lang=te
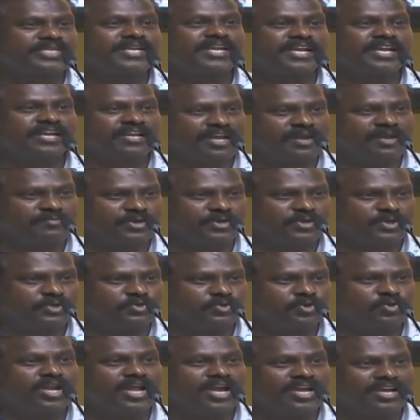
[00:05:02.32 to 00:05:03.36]
స్పెషల్ ఎకనామిక్
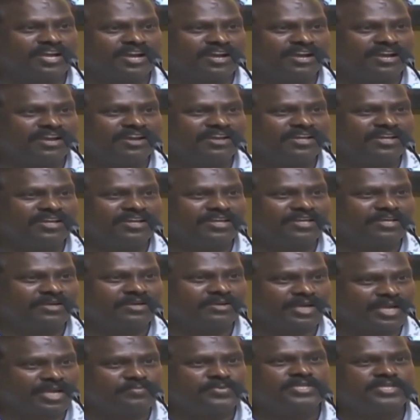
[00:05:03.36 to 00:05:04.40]
జోన్ లాగా
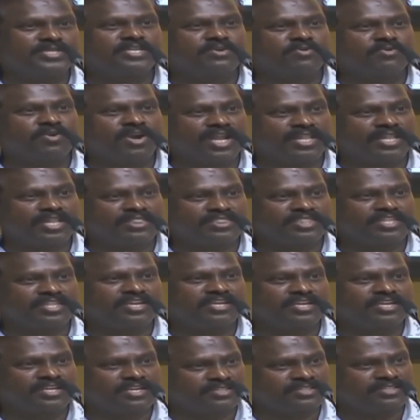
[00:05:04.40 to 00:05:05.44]
కనిపించిన
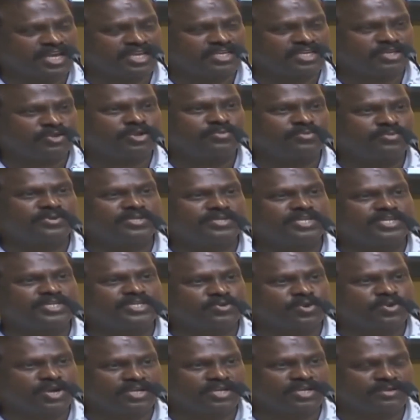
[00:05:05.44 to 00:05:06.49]
వాళ్ళందరికీ సాక్షిలో
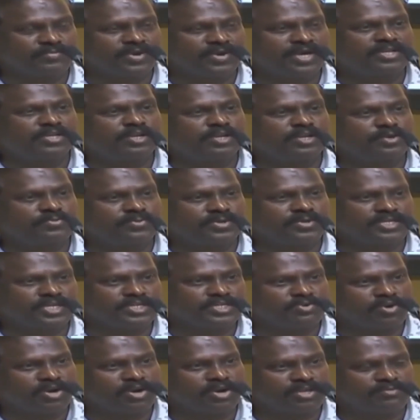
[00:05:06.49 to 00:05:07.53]
పనిచేసిన వాళ్ళకి పార్టీలో
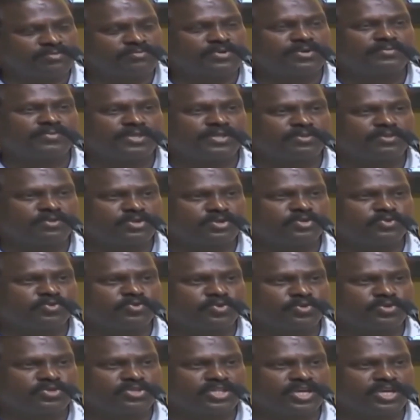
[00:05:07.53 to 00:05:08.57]
పనిచేసిన వాళ్ళకి మీరు పదవులు
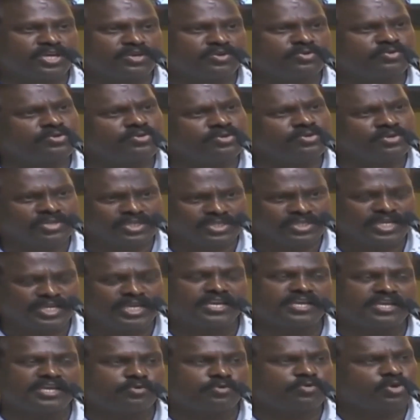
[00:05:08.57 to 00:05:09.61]
ఇచ్చుకుంటూ వస్తున్నారు
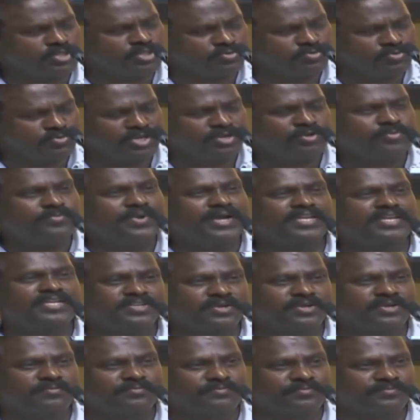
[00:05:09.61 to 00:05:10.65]
సరే కొంతవరకు
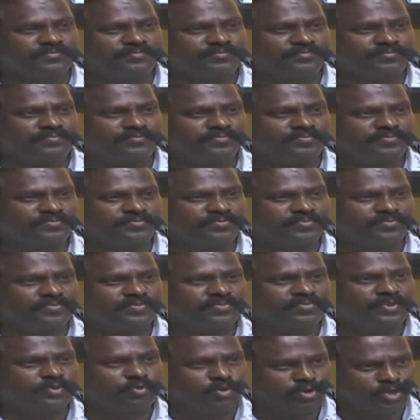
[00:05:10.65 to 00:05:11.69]
భరించాం
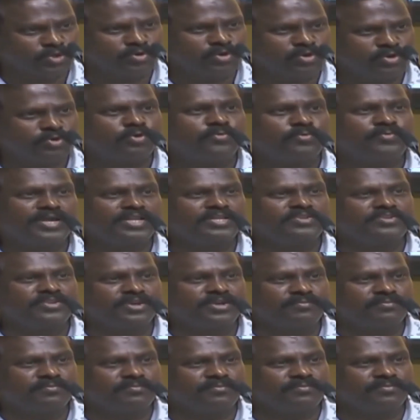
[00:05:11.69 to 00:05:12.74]
కొంతవరకు
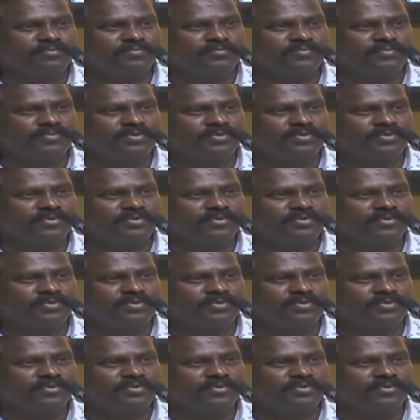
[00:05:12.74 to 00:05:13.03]
భరించాం